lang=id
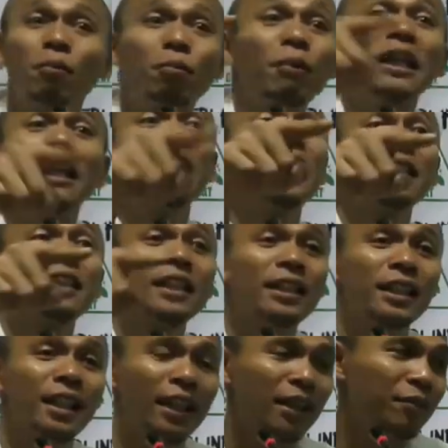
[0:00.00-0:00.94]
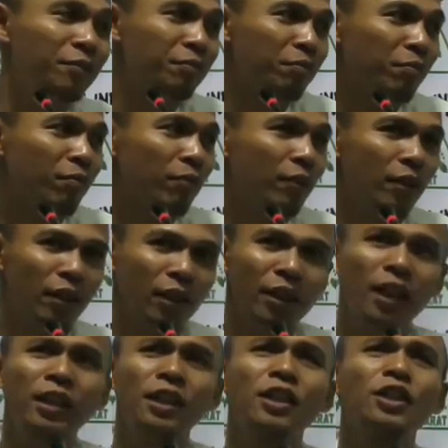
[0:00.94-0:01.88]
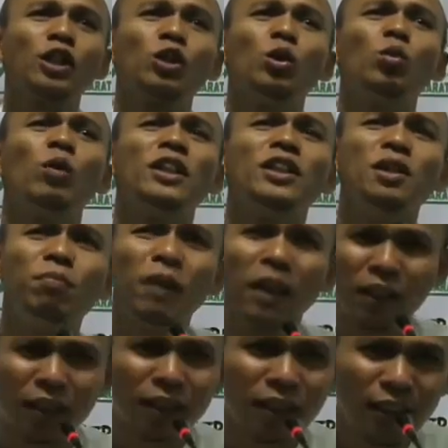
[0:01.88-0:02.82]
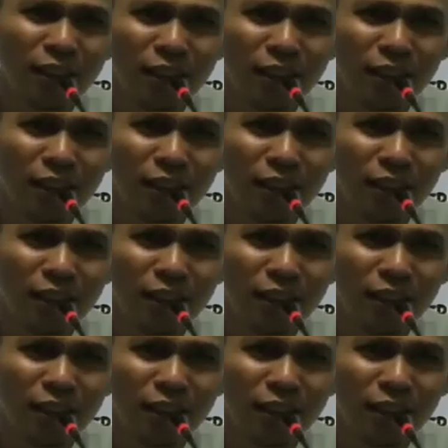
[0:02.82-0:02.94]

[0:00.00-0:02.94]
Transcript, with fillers: melihat saja ini ada satu kewajiban